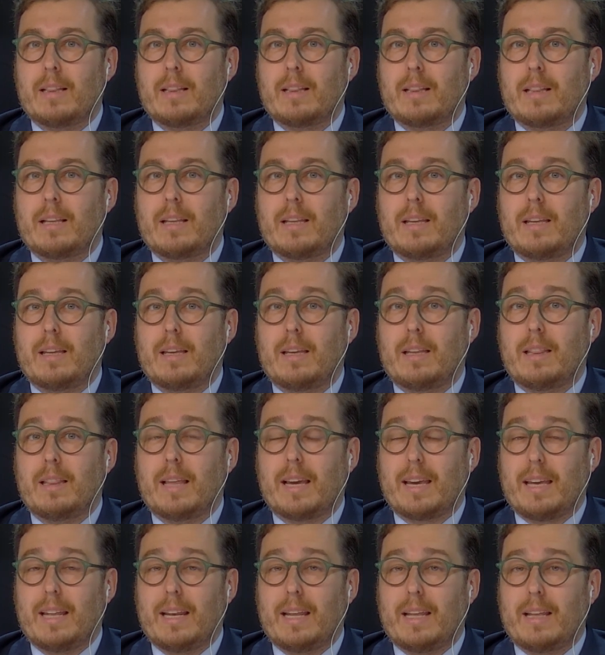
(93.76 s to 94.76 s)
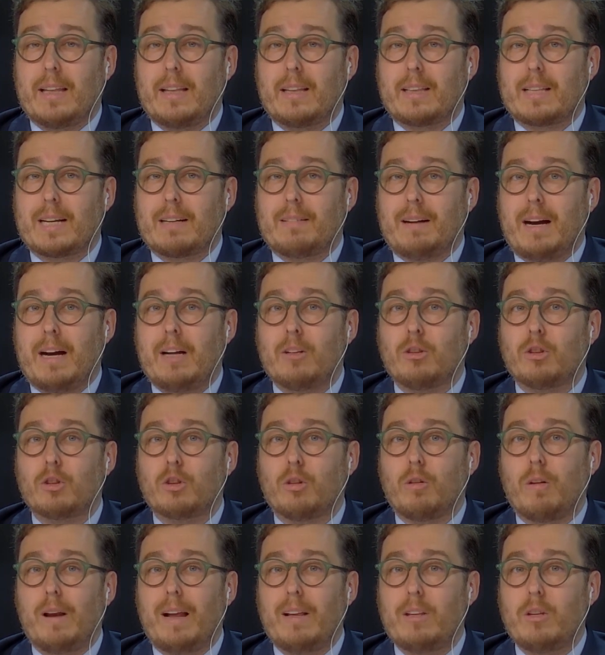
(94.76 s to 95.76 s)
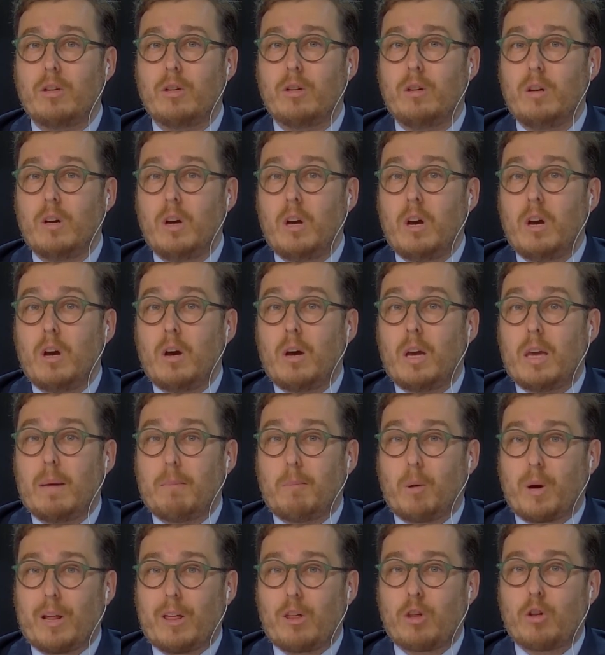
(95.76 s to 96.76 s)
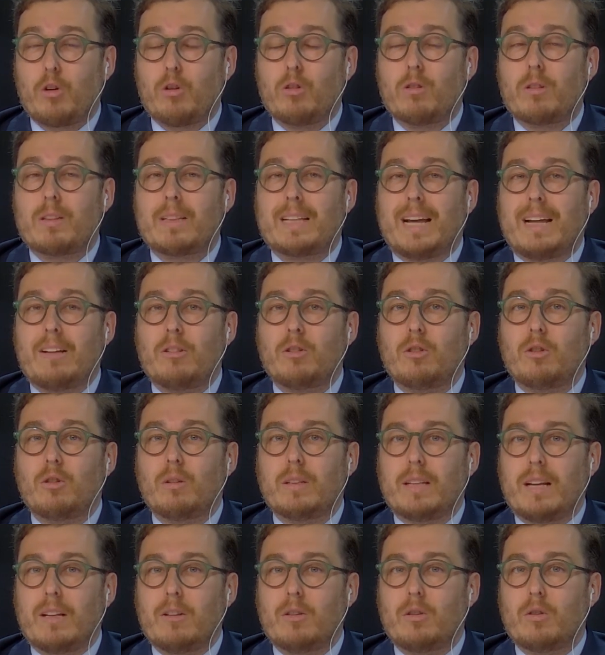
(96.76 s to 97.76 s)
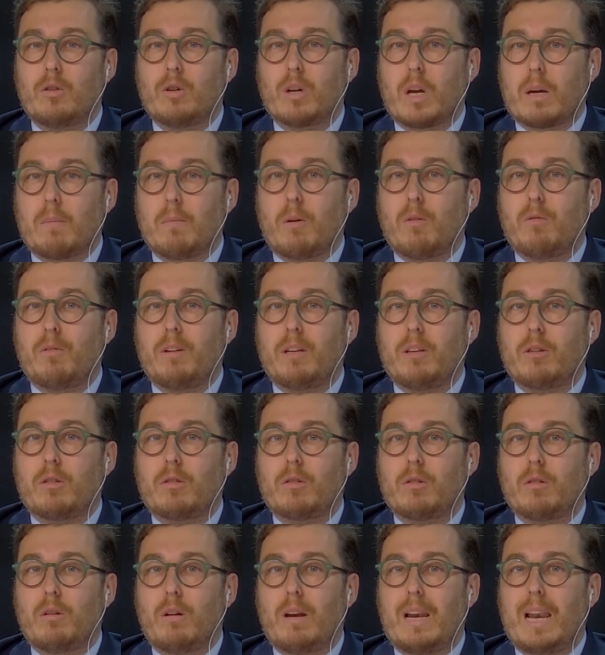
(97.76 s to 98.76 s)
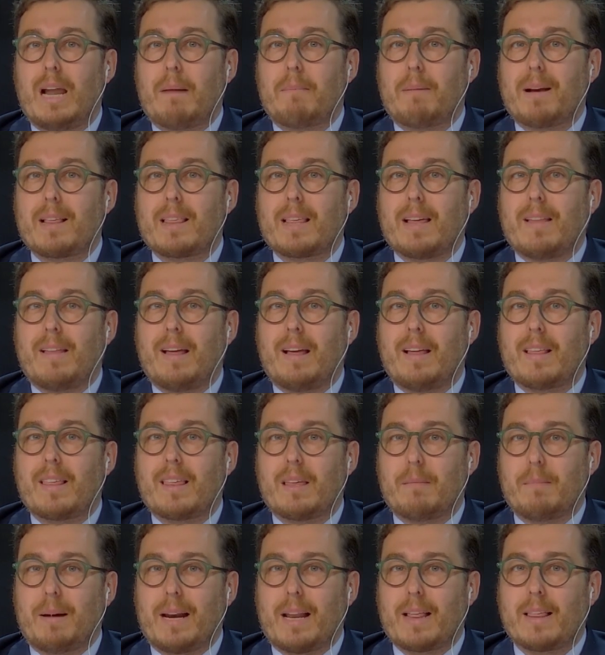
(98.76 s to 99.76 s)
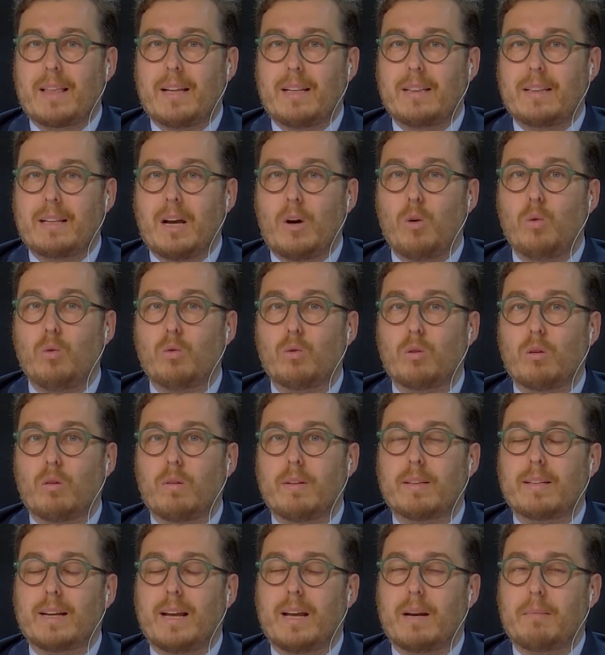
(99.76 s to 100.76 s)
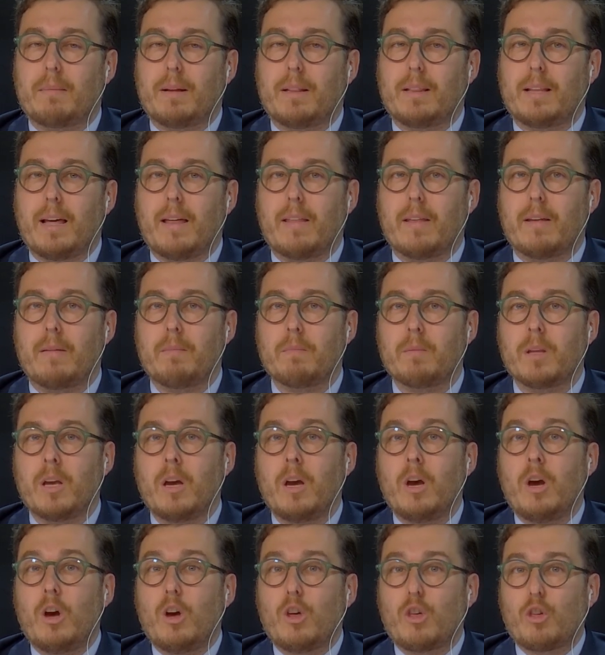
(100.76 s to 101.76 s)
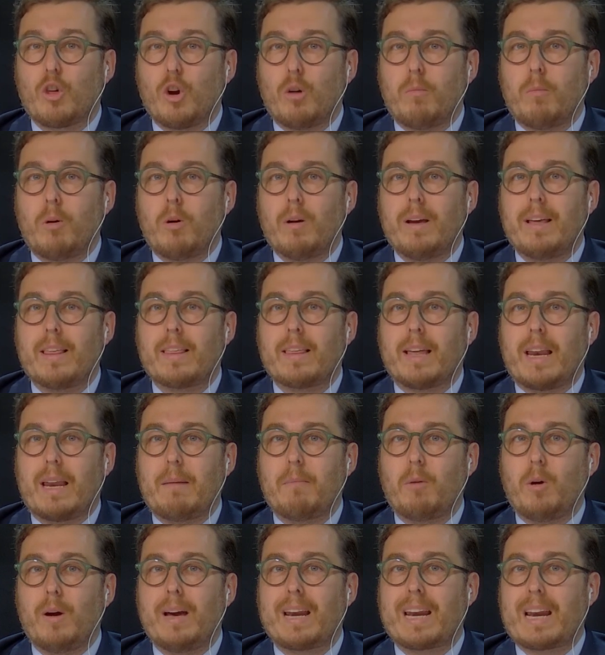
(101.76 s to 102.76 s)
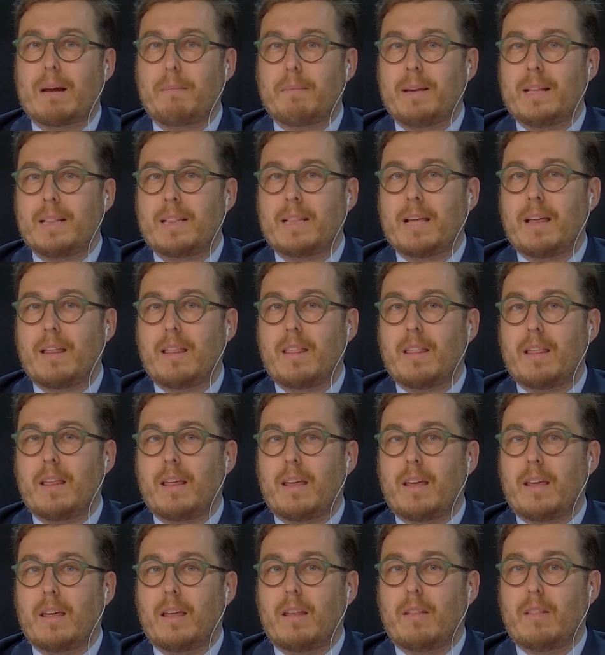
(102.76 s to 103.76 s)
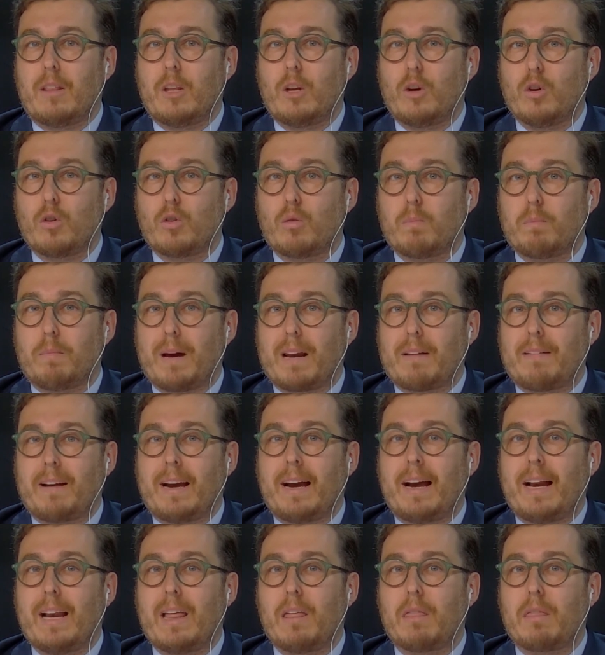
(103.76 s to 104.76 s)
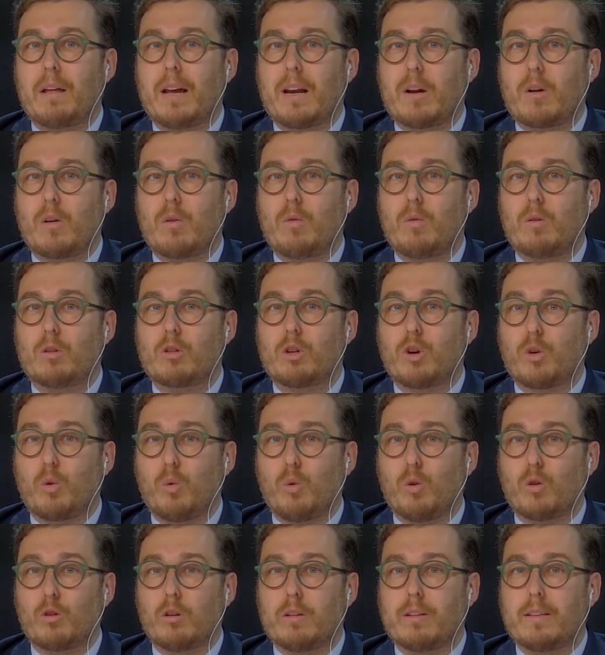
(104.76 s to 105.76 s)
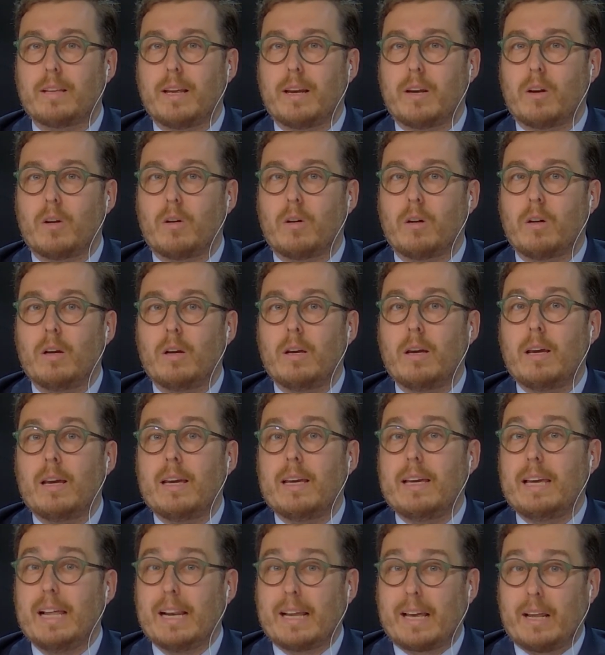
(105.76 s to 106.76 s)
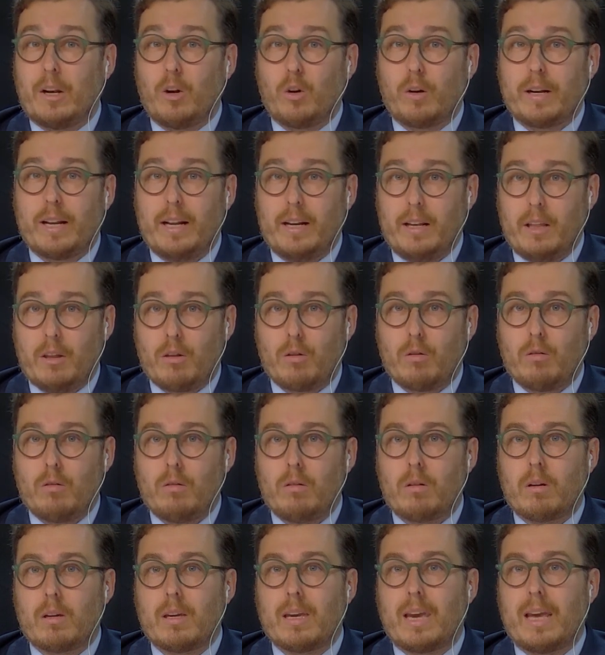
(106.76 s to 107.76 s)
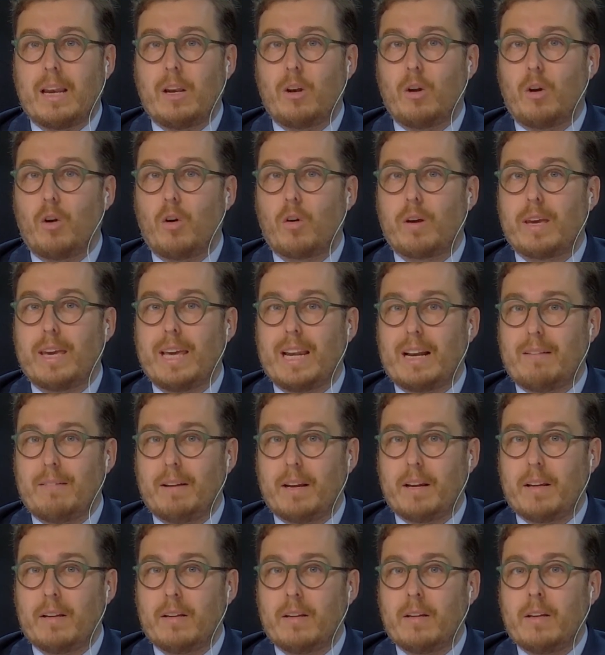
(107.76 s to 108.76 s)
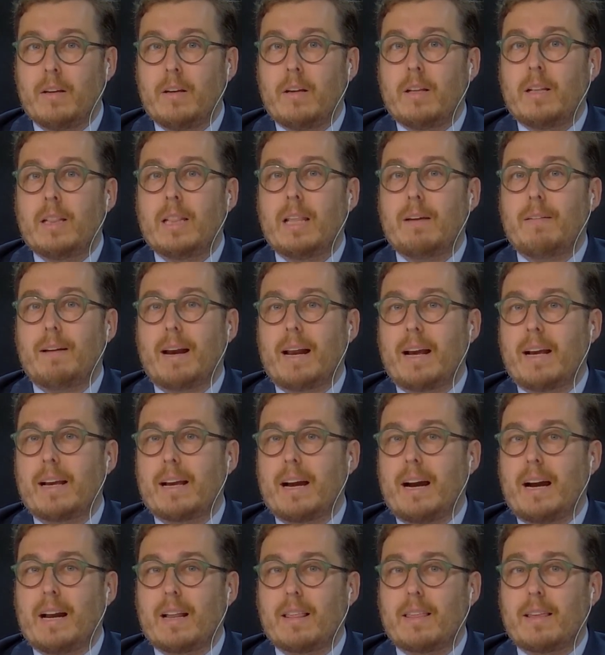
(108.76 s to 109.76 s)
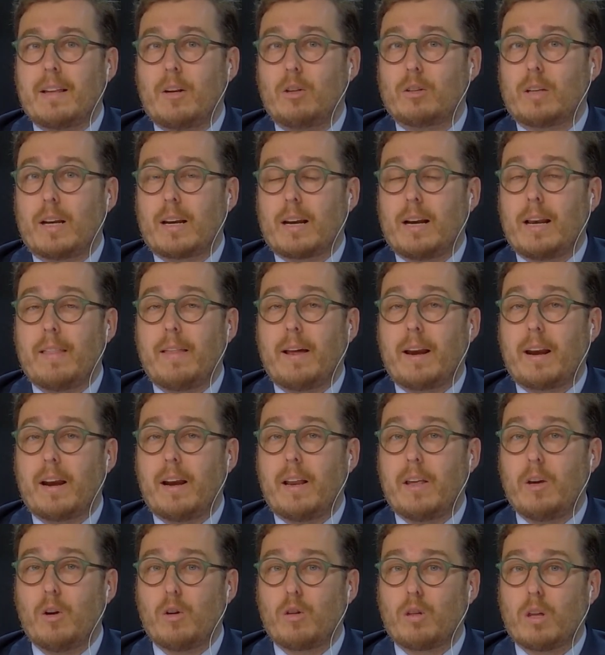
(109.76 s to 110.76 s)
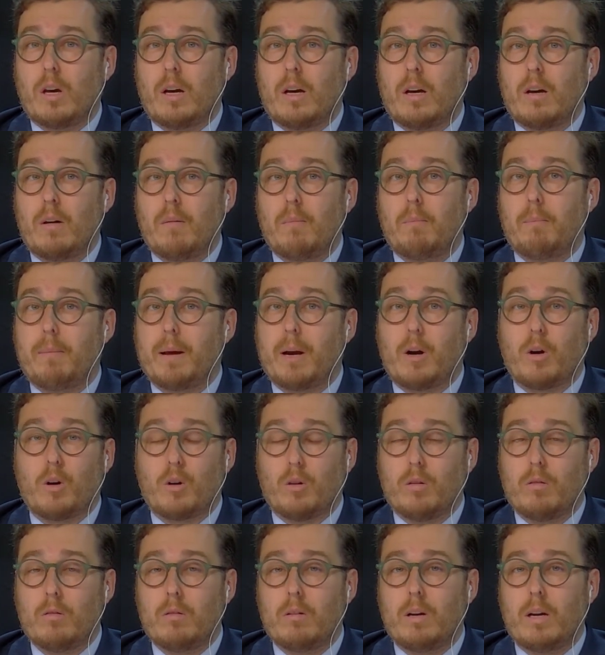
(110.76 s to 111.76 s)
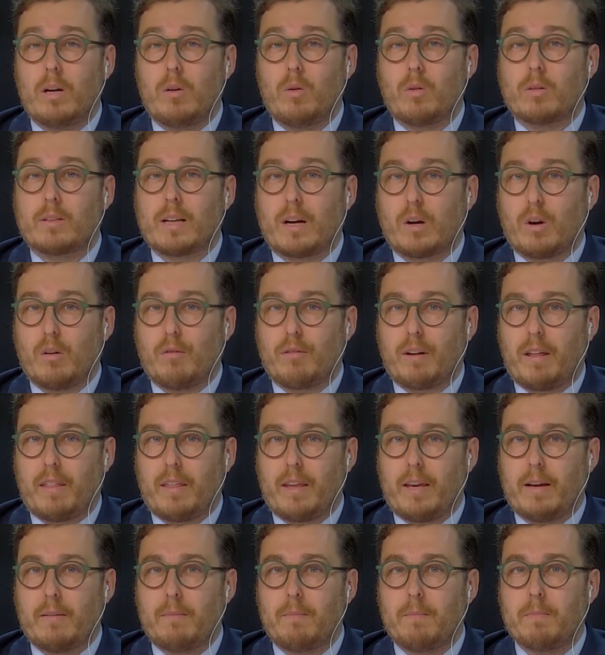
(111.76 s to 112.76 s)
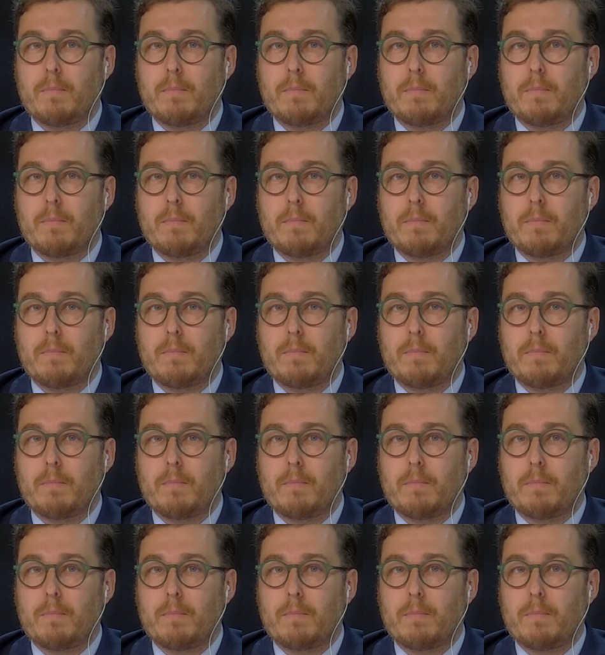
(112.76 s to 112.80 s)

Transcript: eh, de quienes trabajan todo el año y por eso tanto y tanto que hemos visto la pasada Semana Santa junto a nuestras hermandades. Somos y seremos herramientas de Dios para evangelizar con nuestro culto externo. Y el que no crea en eso, quien no lo quiera ver, deberá encajarse en otra realidad religiosa, pero no en nuestras cofradías.